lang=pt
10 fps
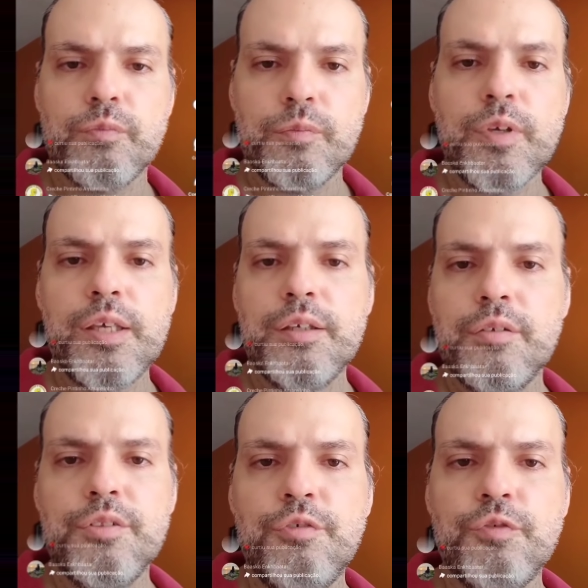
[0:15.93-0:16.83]
né?
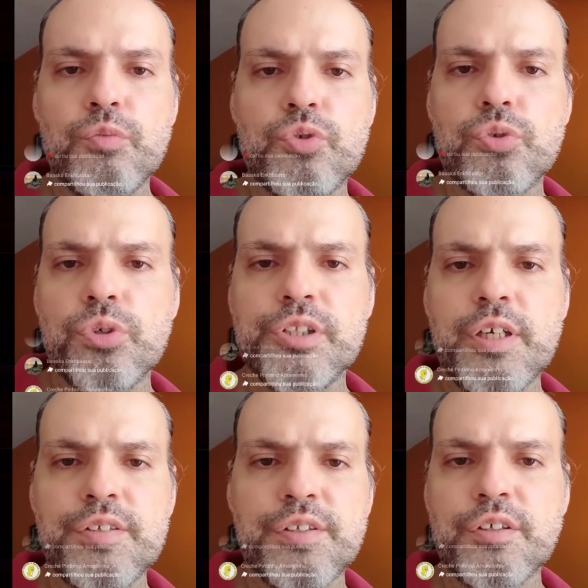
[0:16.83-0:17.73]
Defensor
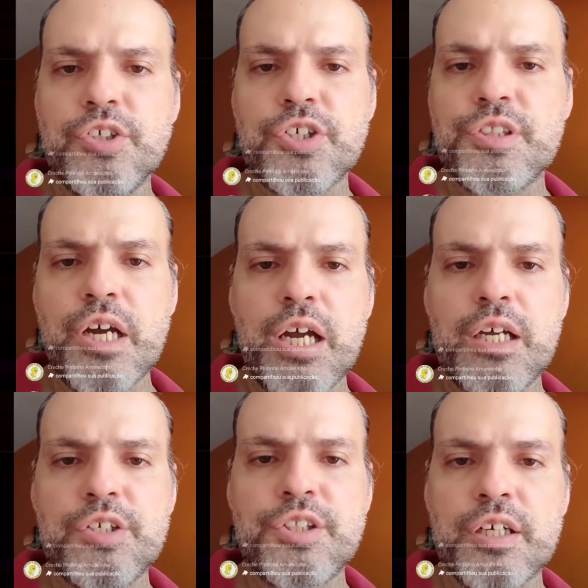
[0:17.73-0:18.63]
da
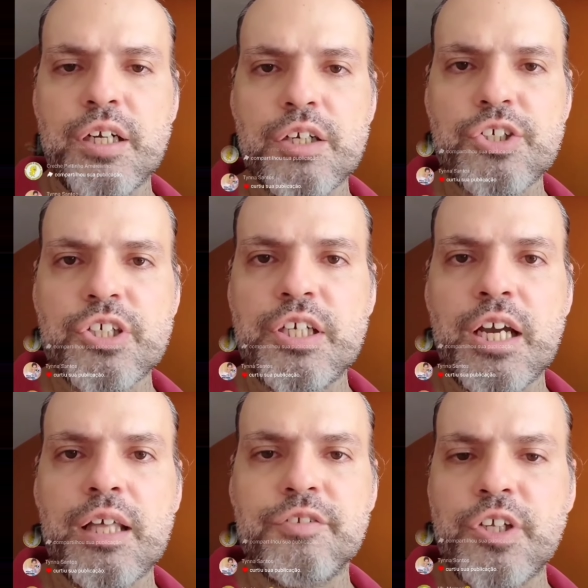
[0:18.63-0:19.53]
santidade, da
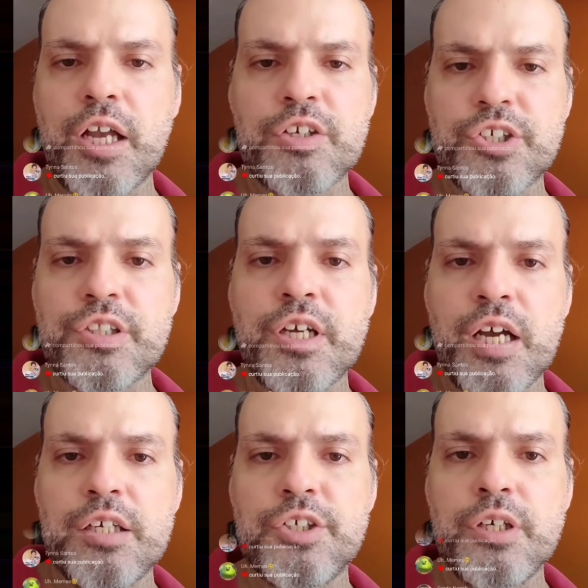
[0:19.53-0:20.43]
castiga,
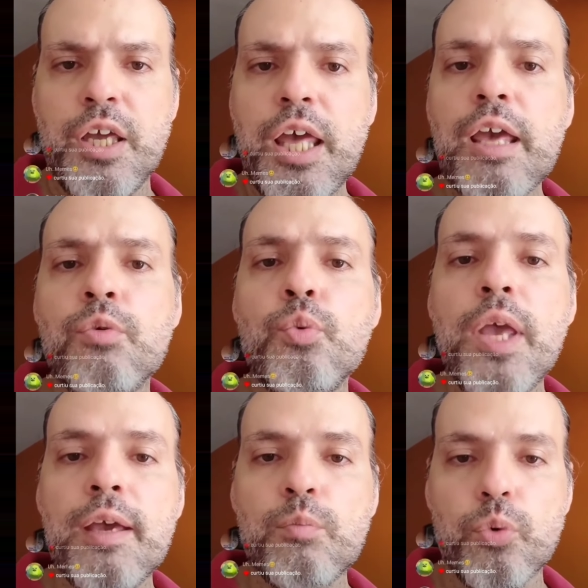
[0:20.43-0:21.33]
castidade. É um
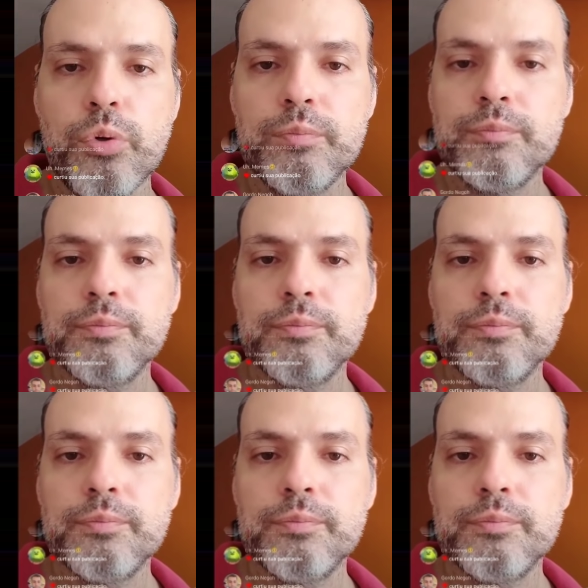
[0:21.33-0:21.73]
emo.